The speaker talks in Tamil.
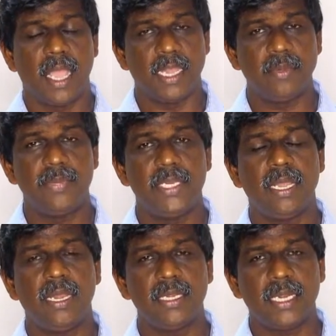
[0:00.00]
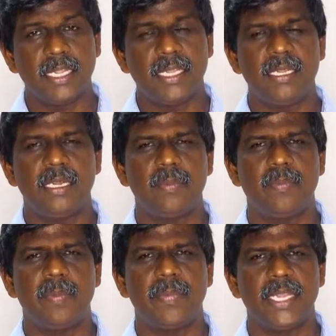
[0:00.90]
அன்பினால் கட்டி
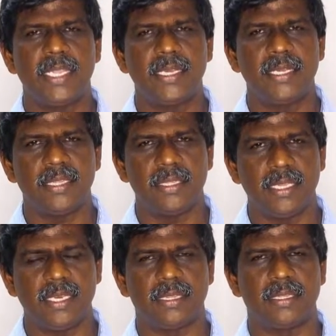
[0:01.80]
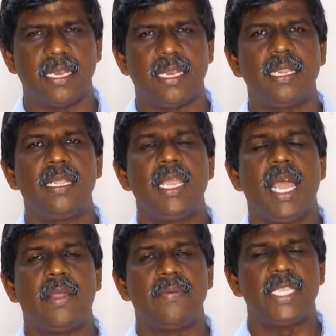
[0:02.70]
எழுப்பப்படுகின்ற நேரத்தில்
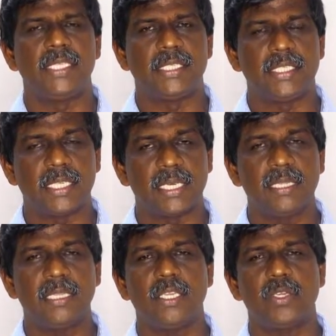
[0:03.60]
அவை சிறந்த